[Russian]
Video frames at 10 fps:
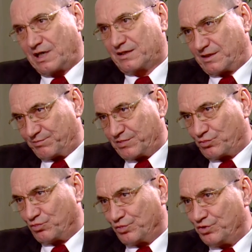как я
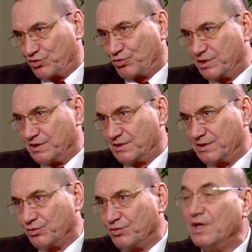поступлю и что я
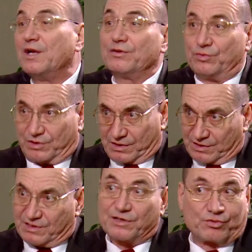сделаю. Но ну, это
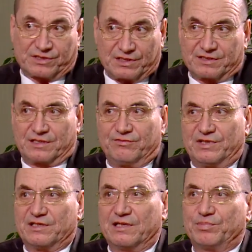серьезное
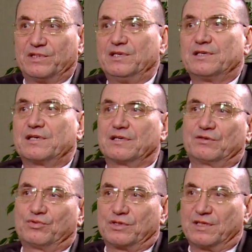заявление политика,
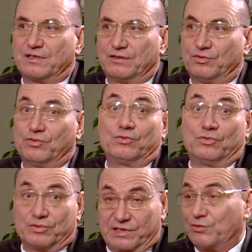которое,
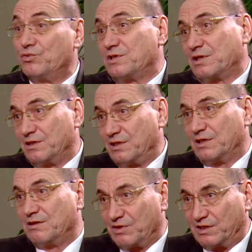ну, с одной стороны,
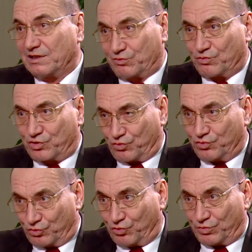говорит о том, что
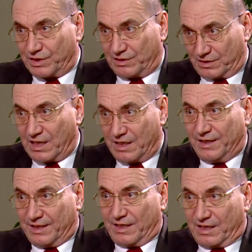он думает, да,
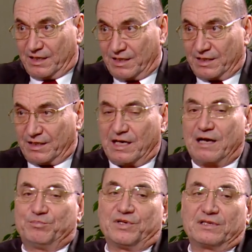э,
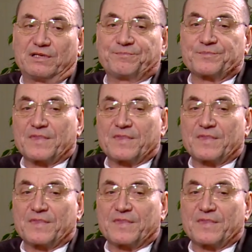об этом,